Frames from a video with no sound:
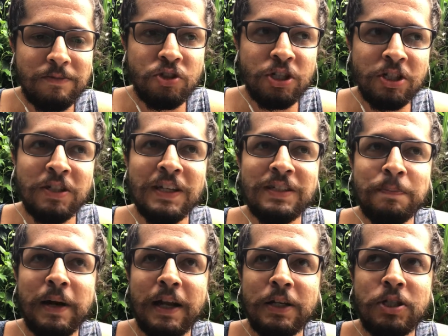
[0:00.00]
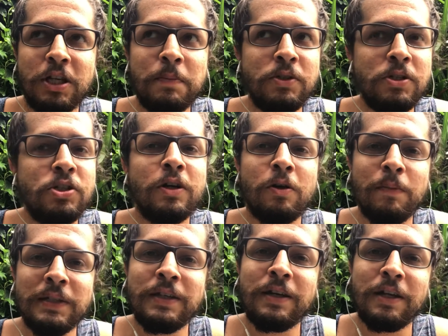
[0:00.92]
diante desse paradigma, a gente já
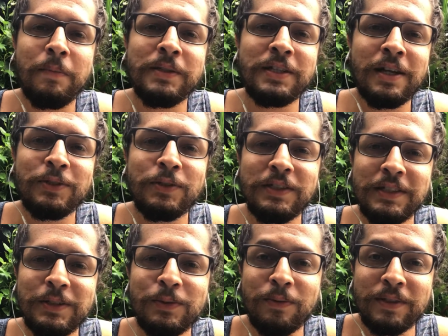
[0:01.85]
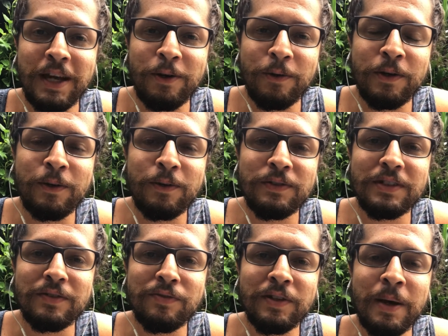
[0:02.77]
começa a criar umas relações com o tarô,
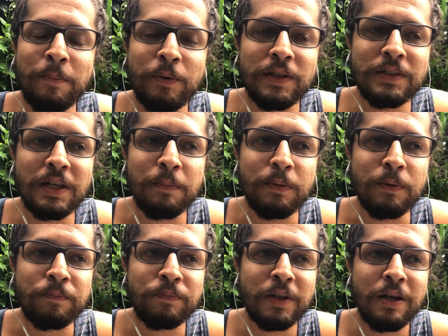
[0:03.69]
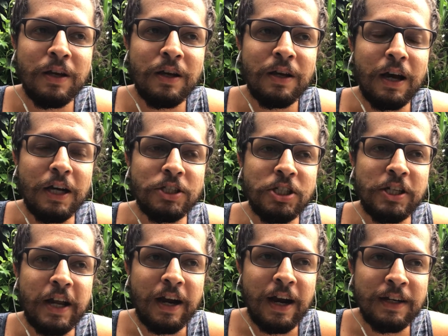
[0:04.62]
inclusive, né? Por exemplo, a gente
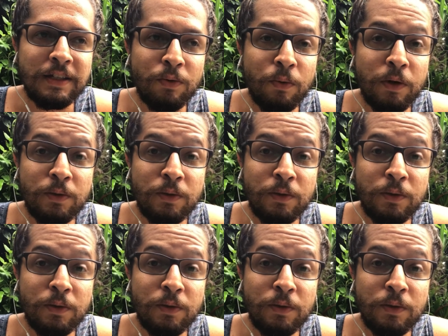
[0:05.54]
tem a carta do Oito